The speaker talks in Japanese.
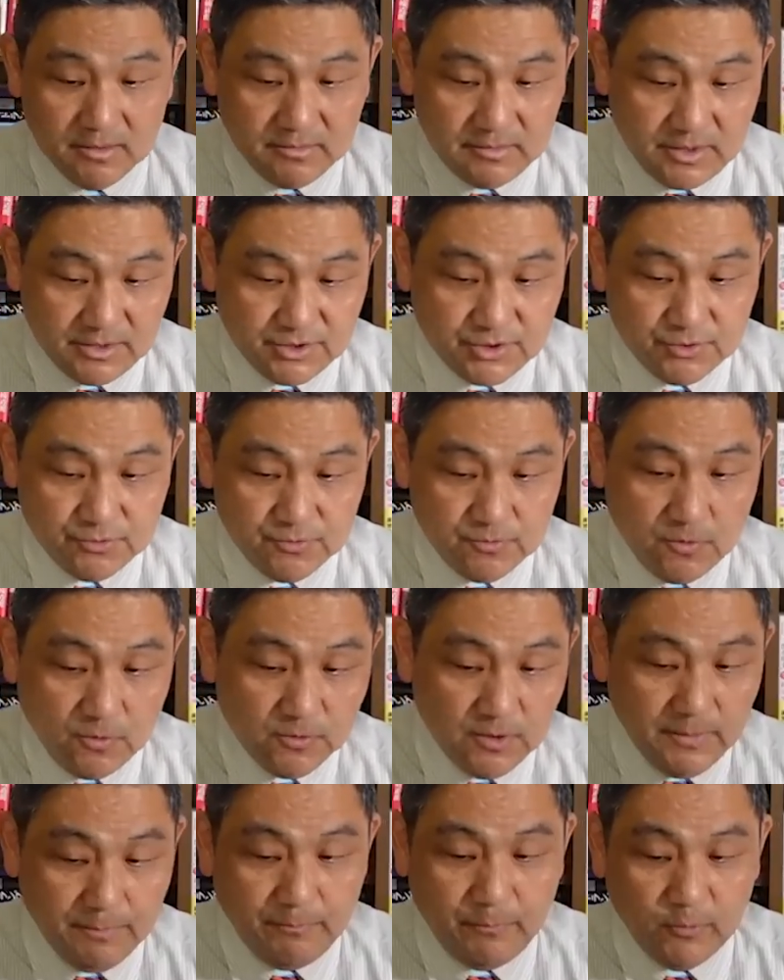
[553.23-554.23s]
で、中央
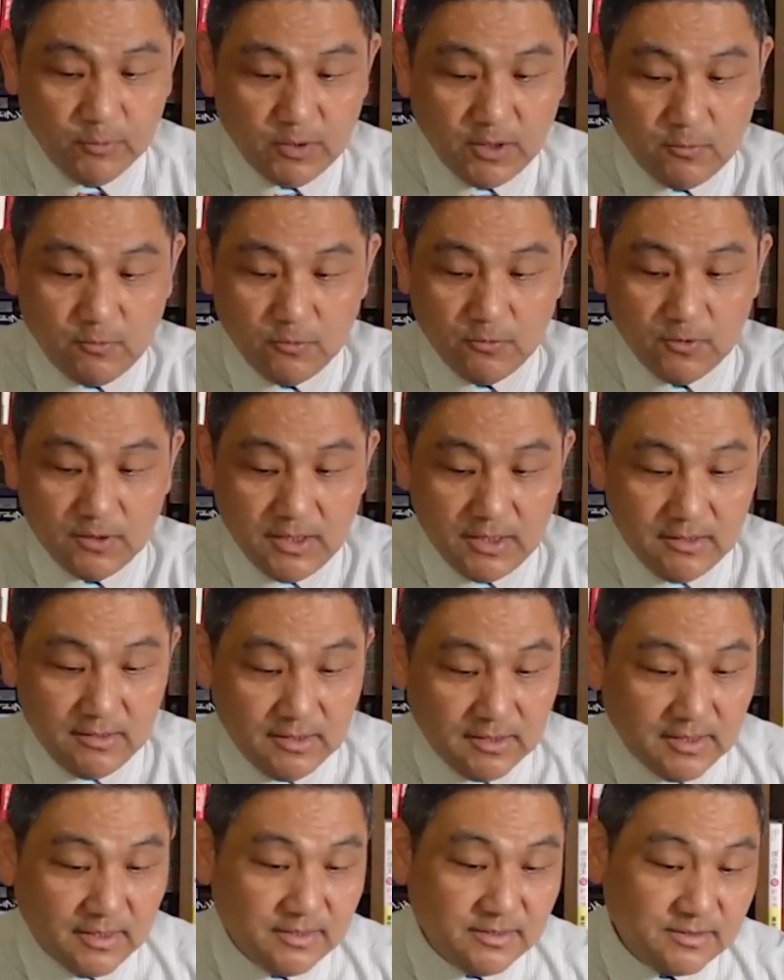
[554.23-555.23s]
日報でこの件
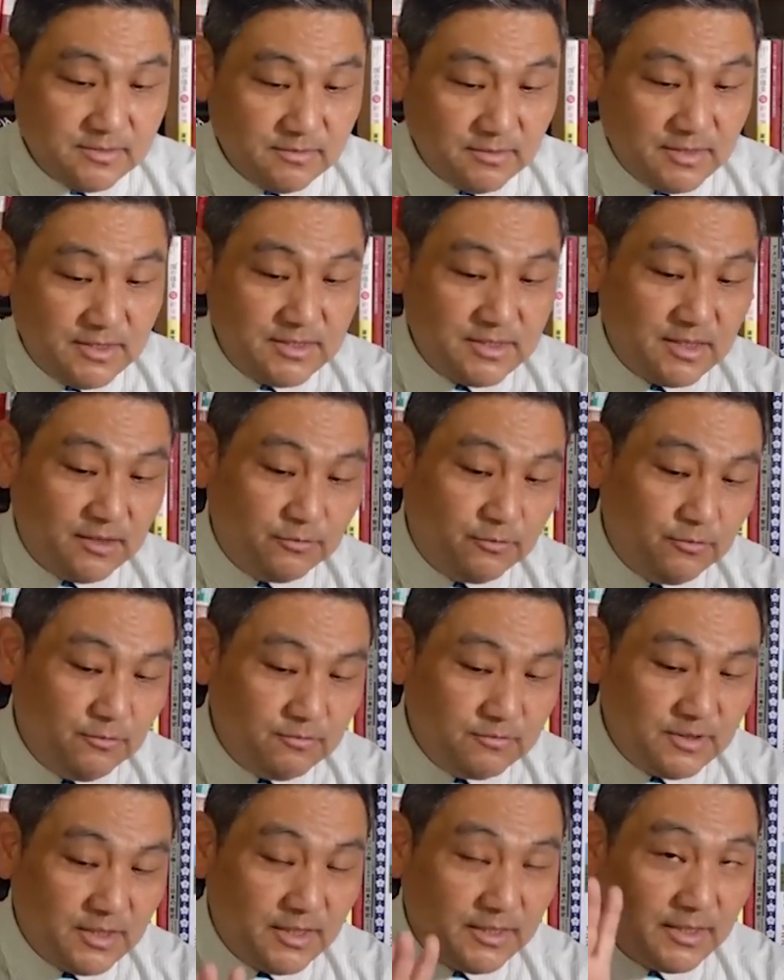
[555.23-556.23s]
に関する記事がど
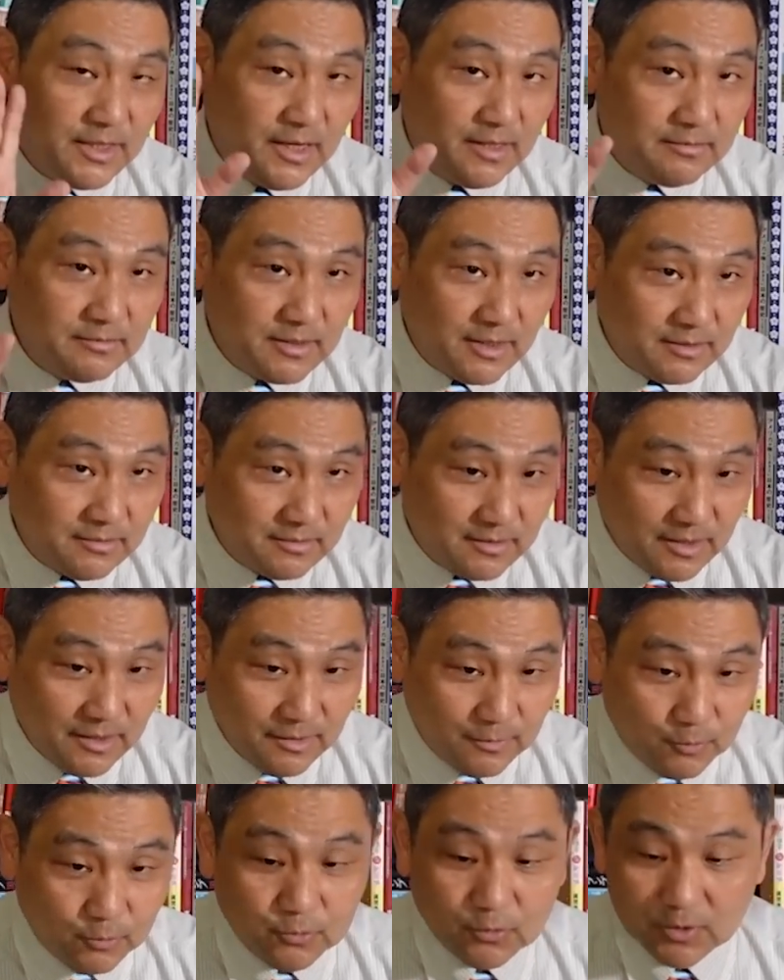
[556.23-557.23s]
のくらいにあるかっ
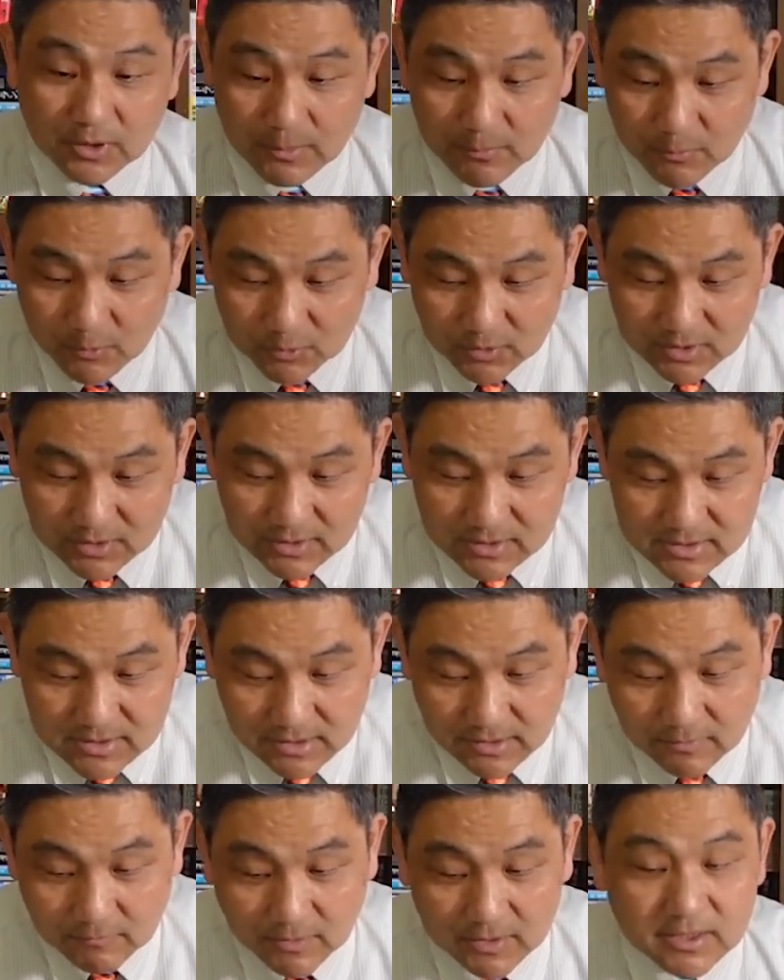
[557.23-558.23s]
てことでもってです
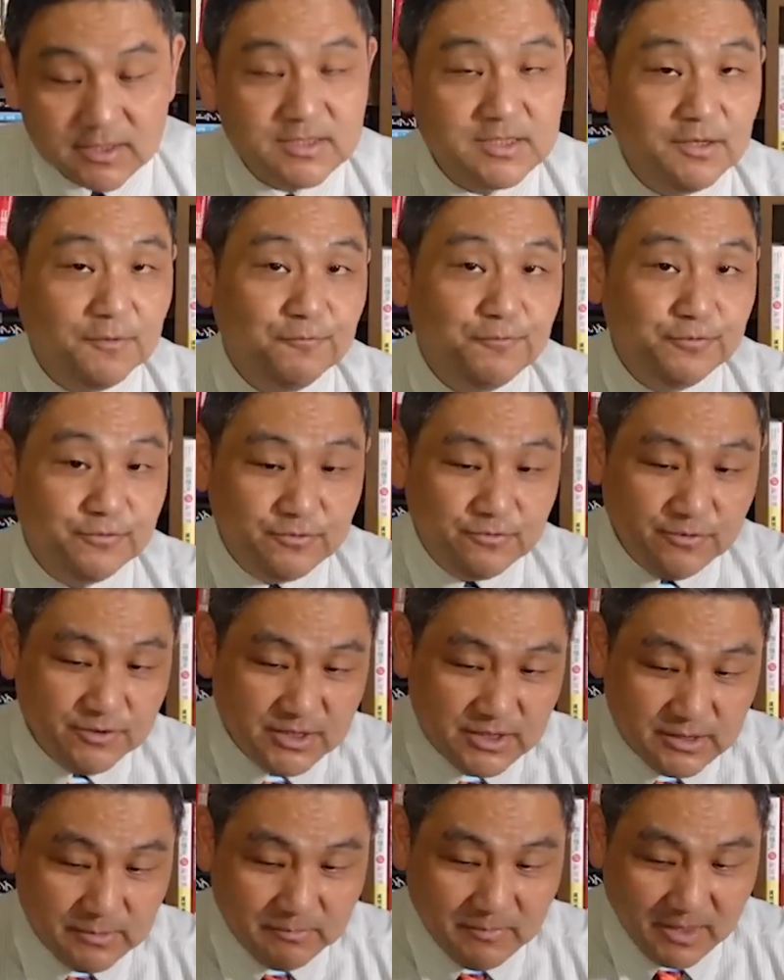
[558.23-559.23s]
ね、私、福
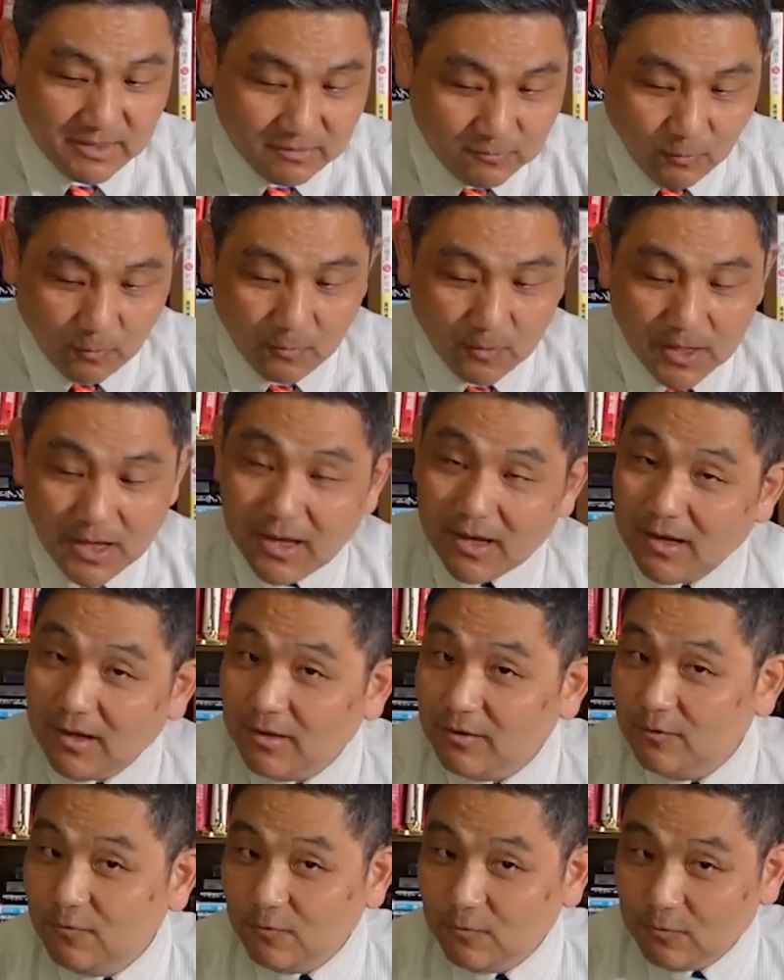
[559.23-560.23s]
島とい
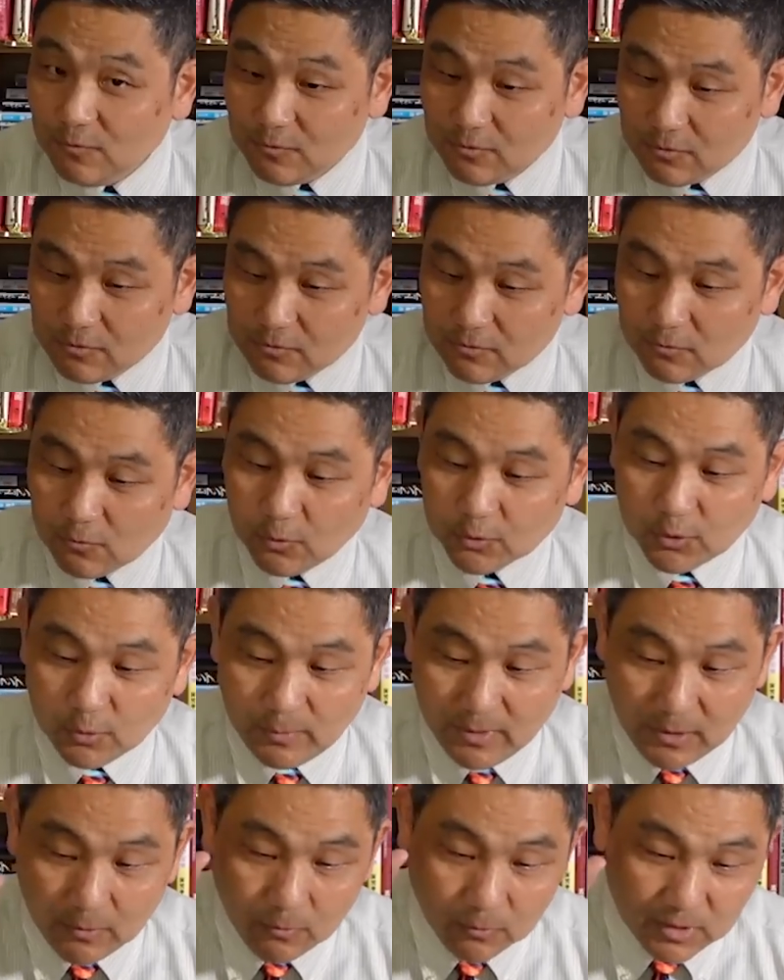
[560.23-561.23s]
う言
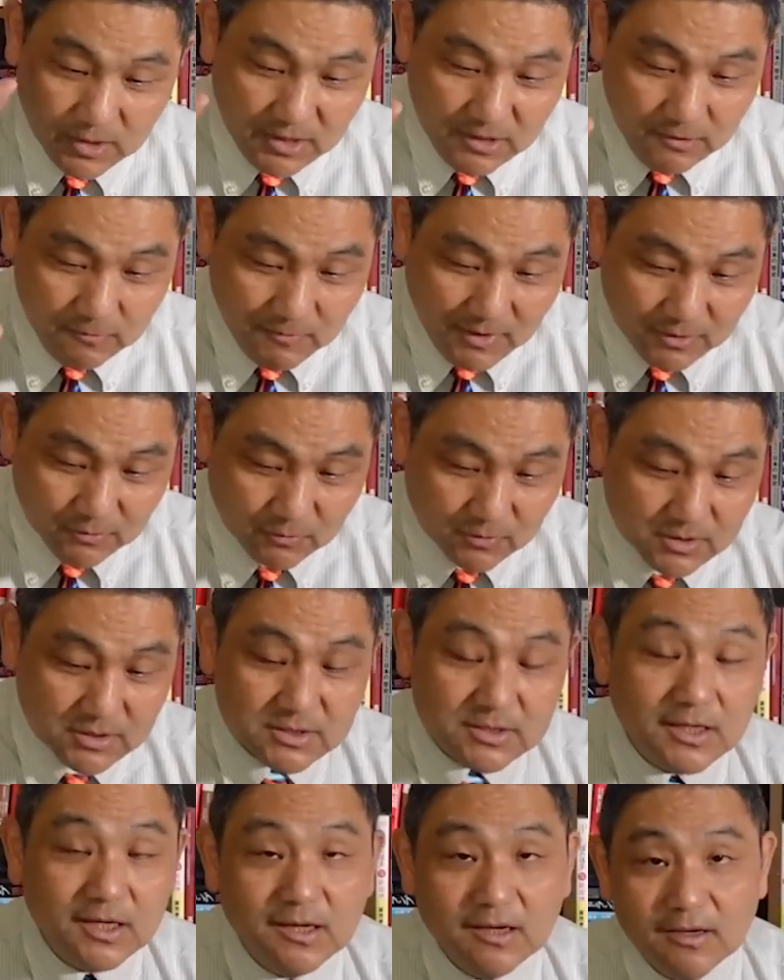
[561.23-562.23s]
葉をキーワードに
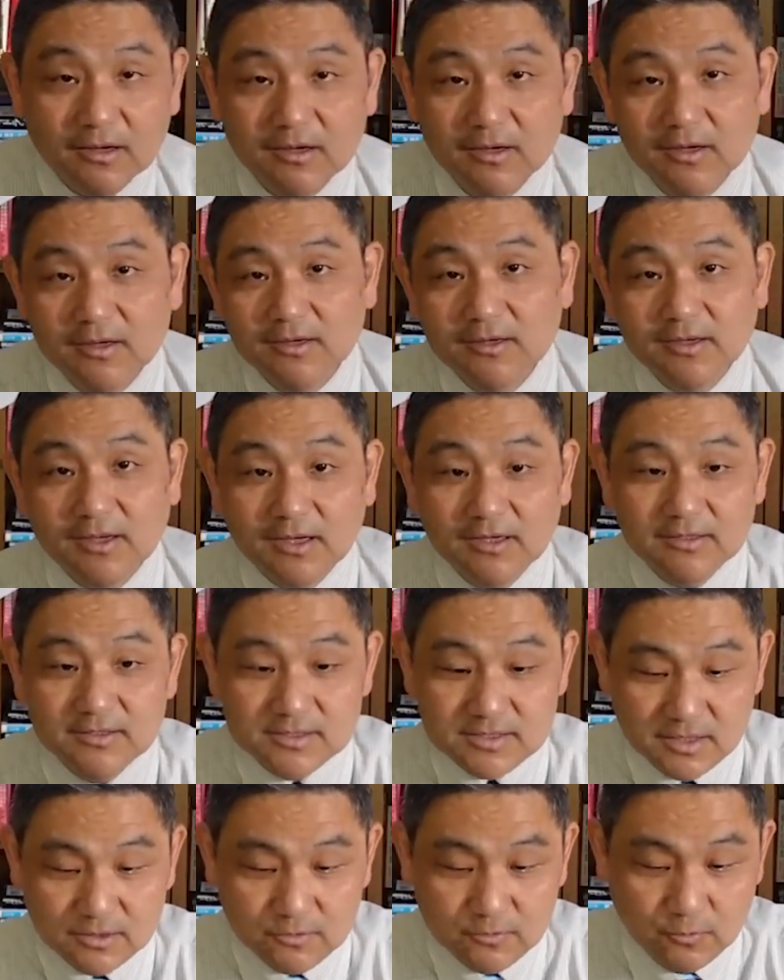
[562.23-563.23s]
して
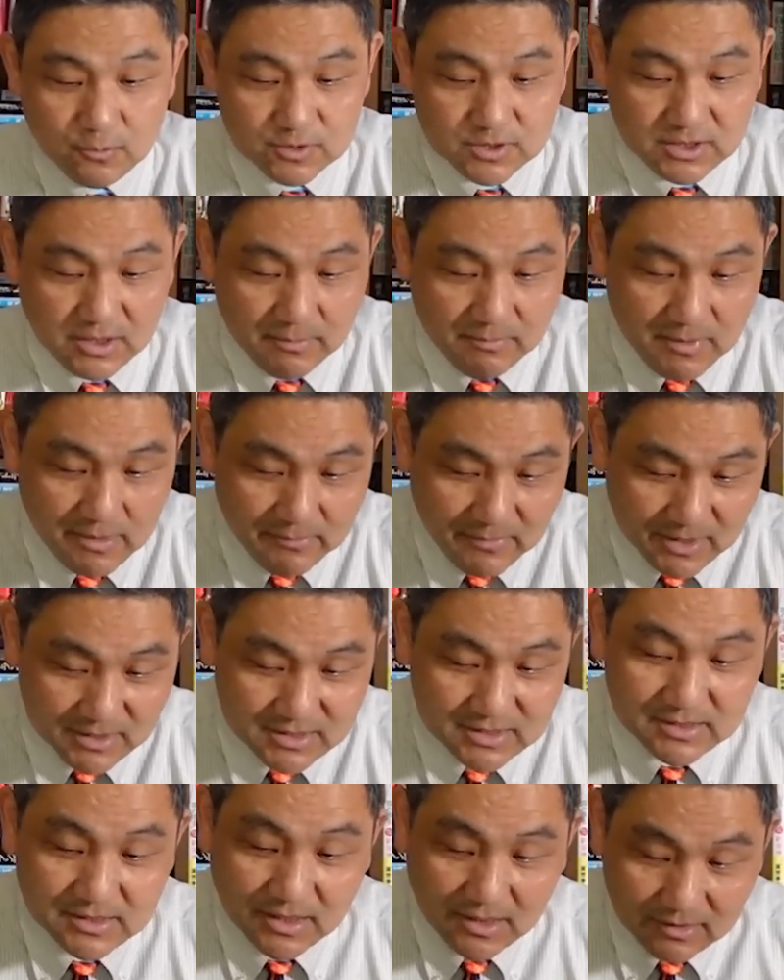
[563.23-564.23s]
検索をしてみま
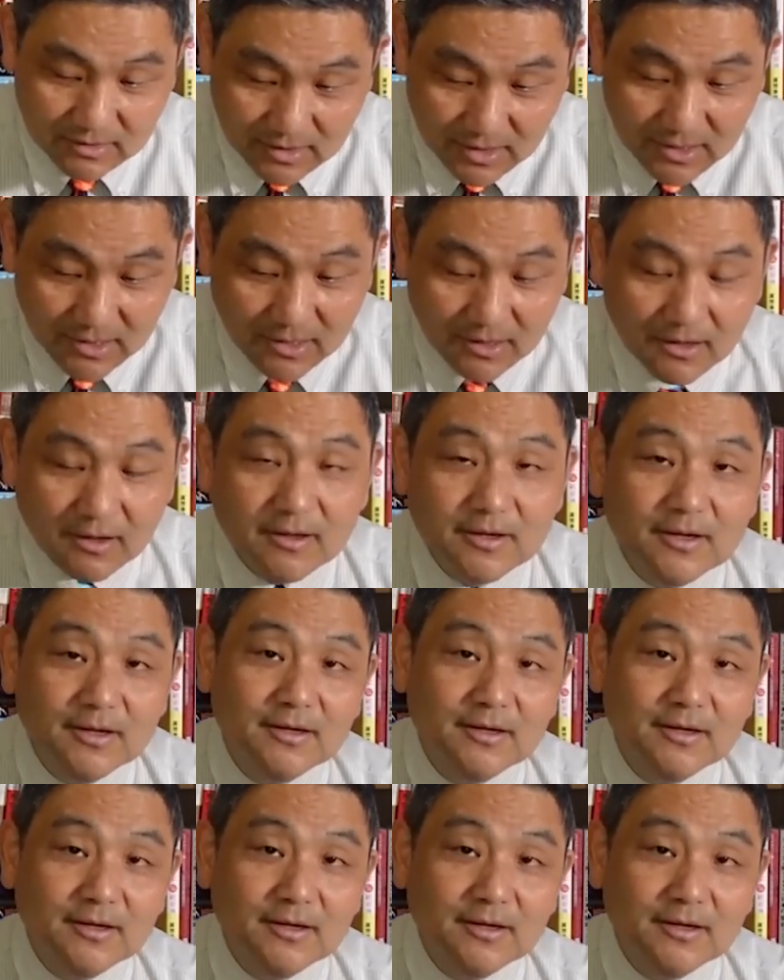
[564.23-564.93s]
したら、